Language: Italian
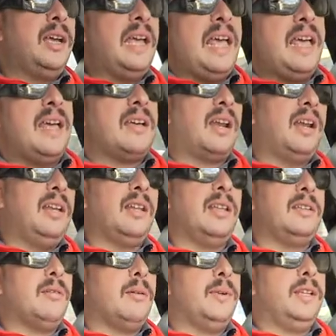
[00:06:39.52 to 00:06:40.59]
è
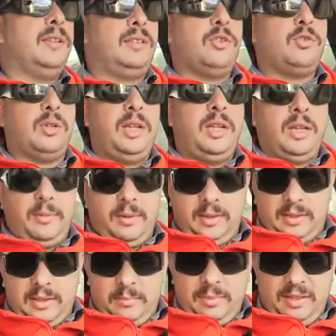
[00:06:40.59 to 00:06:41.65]
relativamente
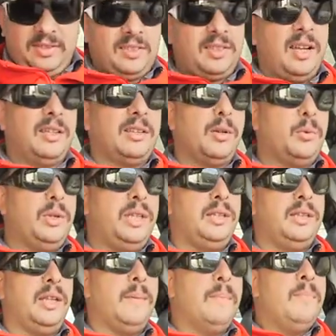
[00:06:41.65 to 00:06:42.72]
genericamente abbassata,
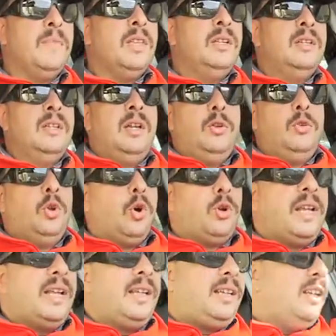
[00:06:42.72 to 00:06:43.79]
quindi non
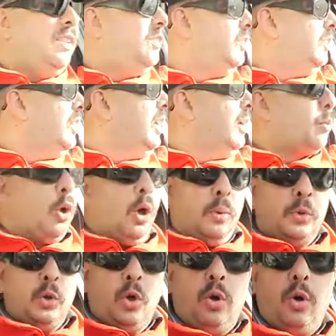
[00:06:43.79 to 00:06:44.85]
è che sia
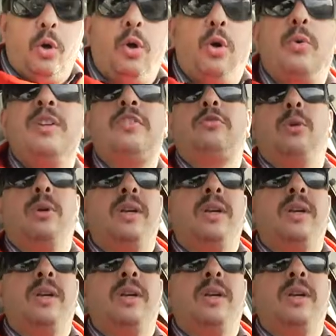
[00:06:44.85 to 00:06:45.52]
proprio questo